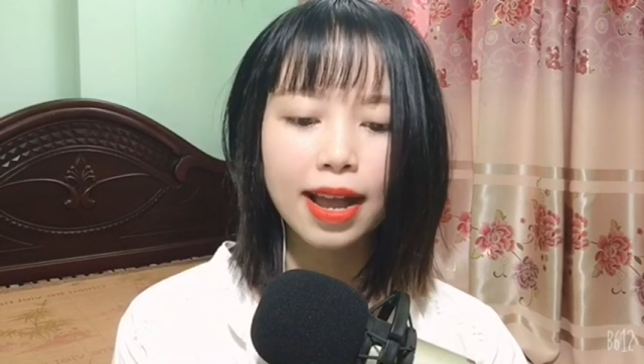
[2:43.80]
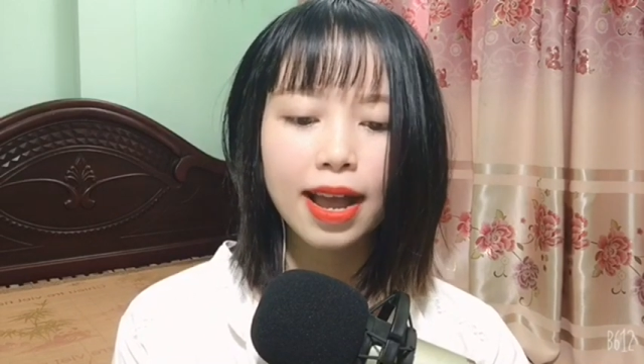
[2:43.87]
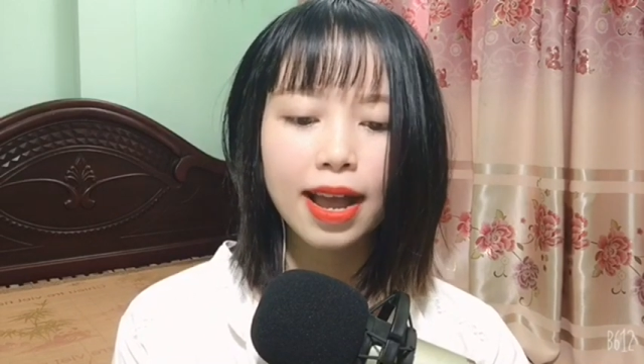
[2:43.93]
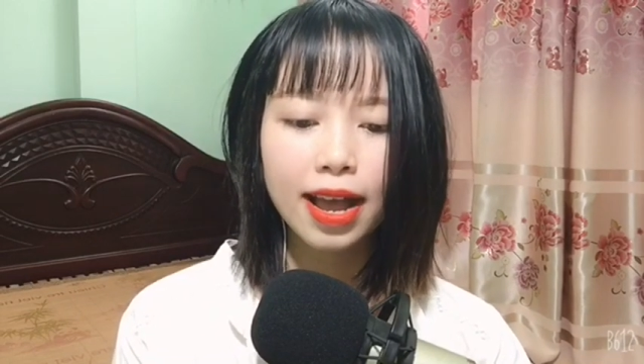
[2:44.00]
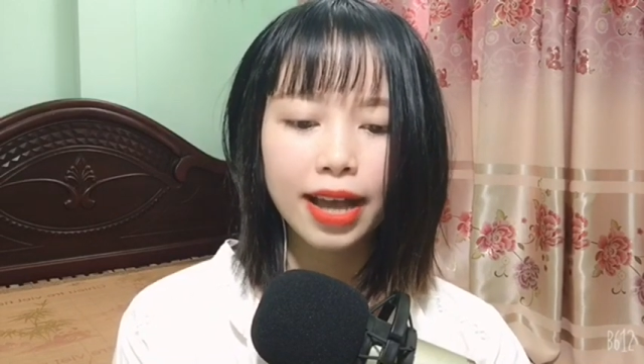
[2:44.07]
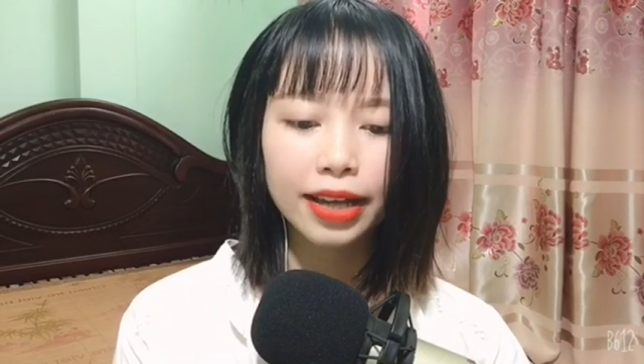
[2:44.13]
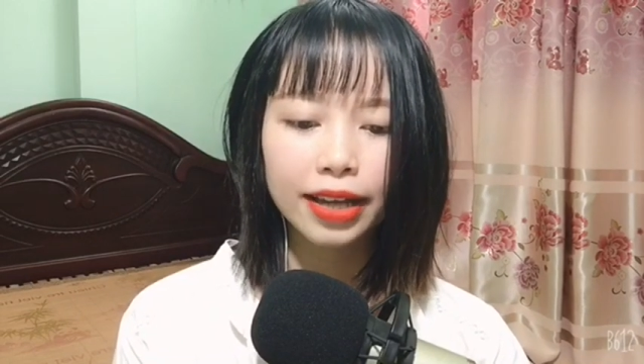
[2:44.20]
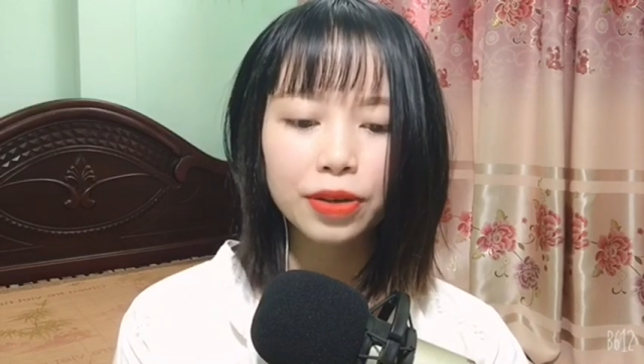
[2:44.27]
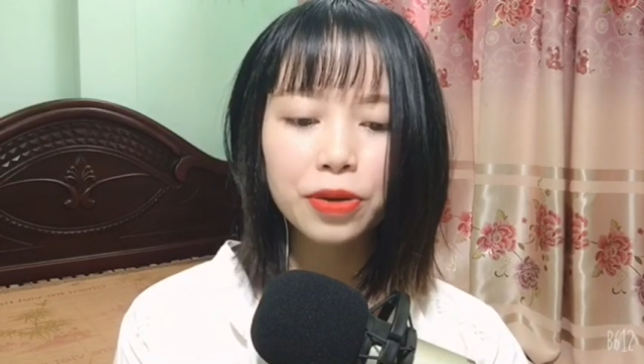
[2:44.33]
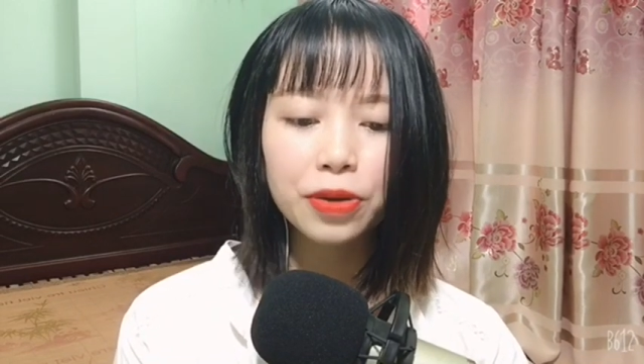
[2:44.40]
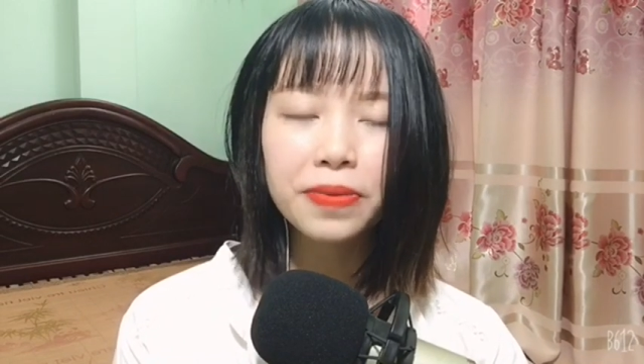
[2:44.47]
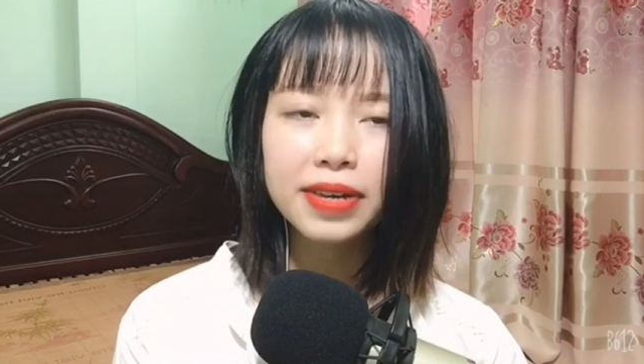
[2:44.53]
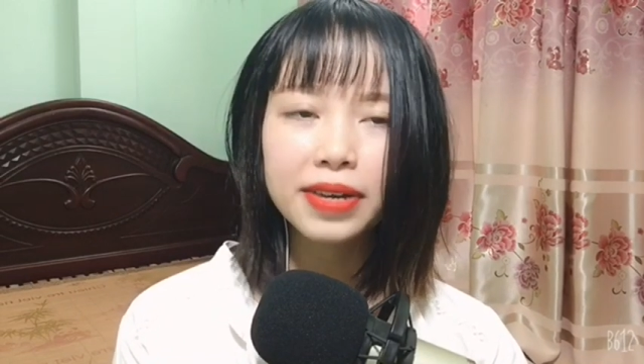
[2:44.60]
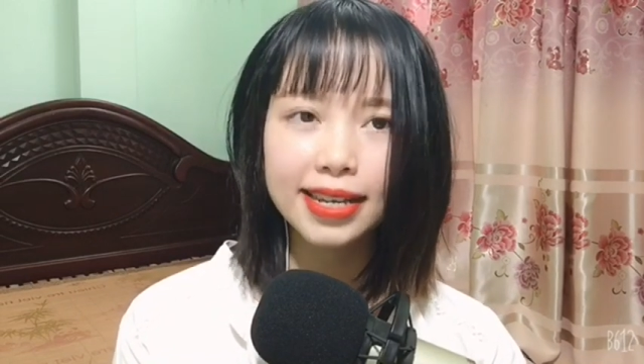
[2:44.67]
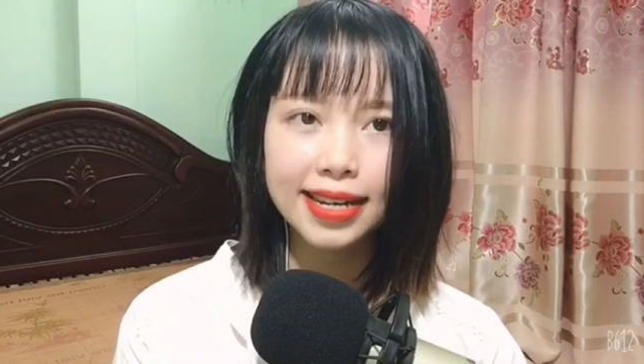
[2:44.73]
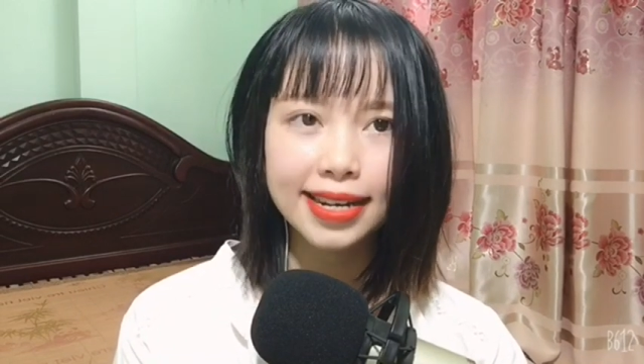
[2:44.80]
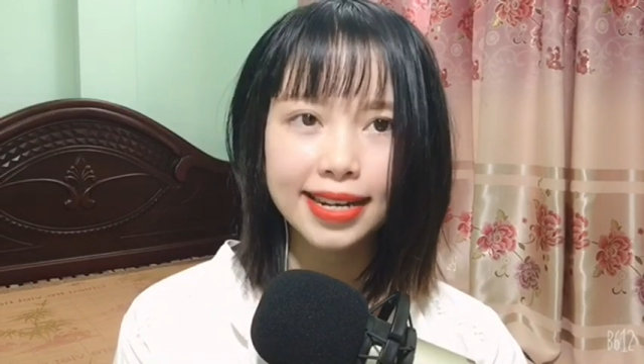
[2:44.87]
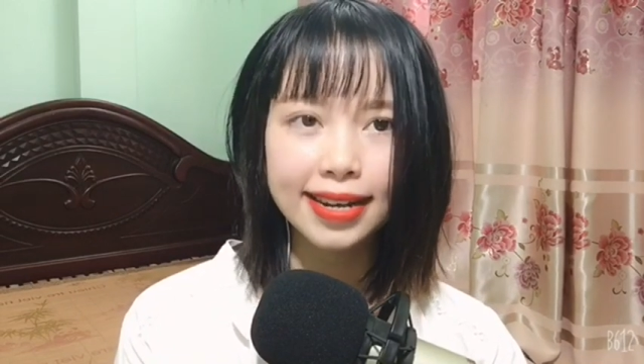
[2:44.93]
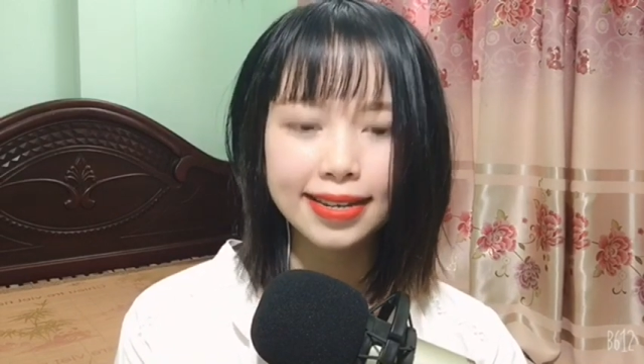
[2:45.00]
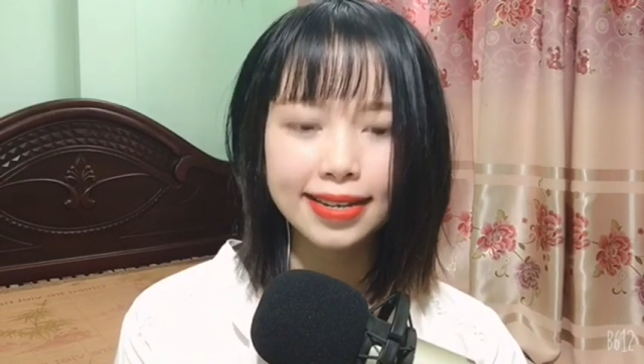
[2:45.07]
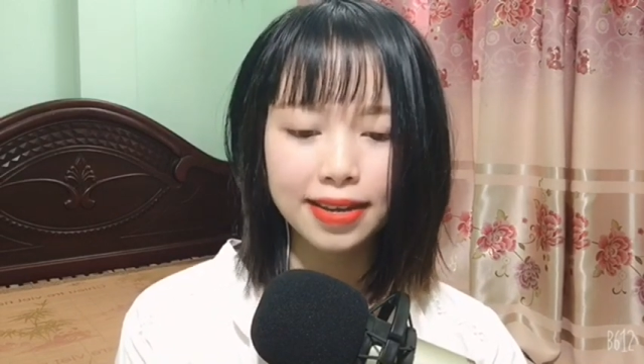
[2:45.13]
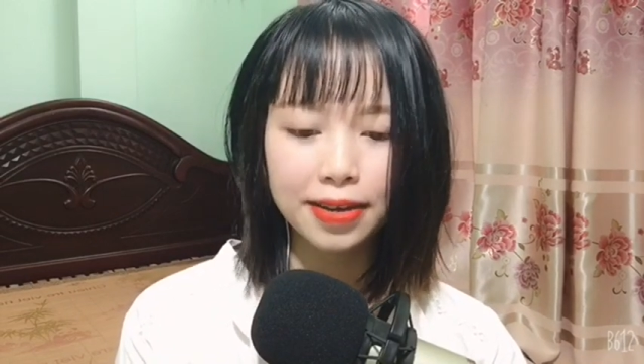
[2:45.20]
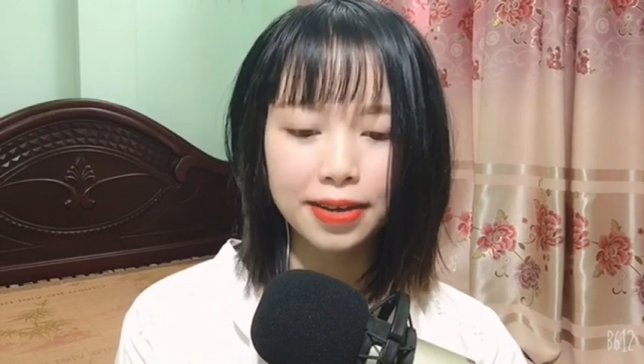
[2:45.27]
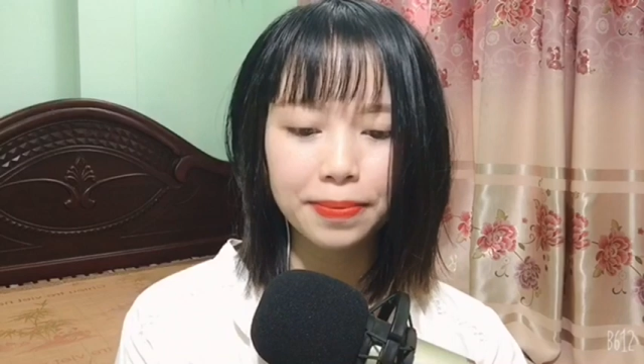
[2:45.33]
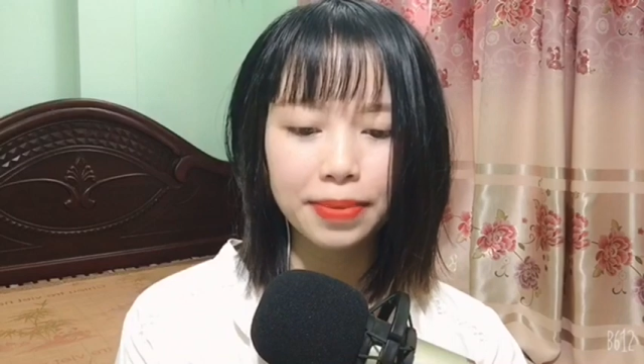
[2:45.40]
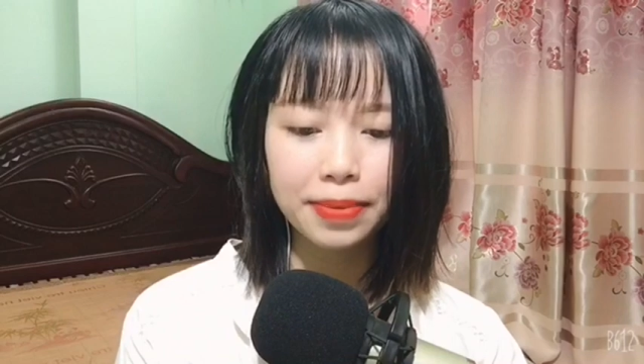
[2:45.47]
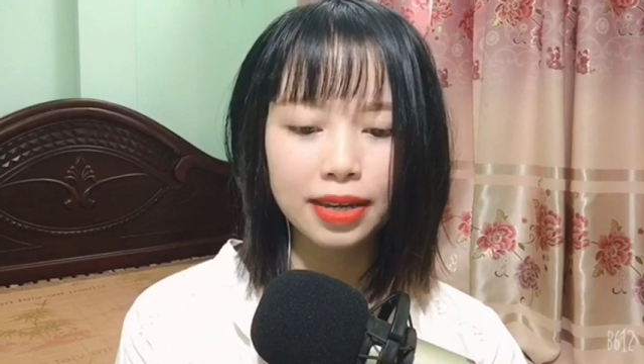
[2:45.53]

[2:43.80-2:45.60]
hành hung khiến nạn nhân bị